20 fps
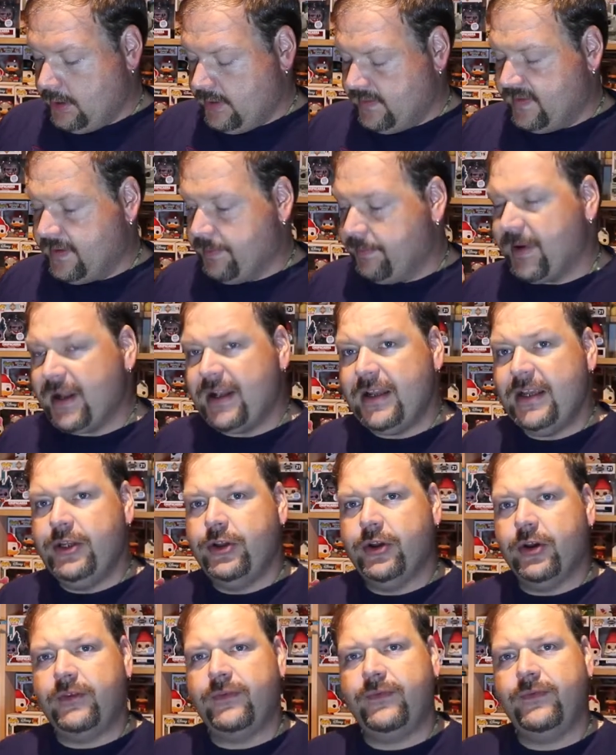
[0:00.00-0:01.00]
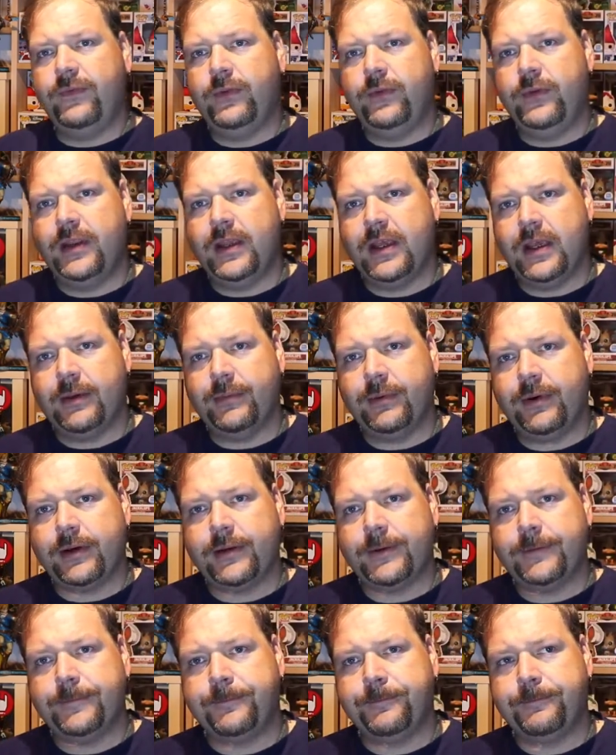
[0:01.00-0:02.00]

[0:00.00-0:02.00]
C'est pas les noces funèbres.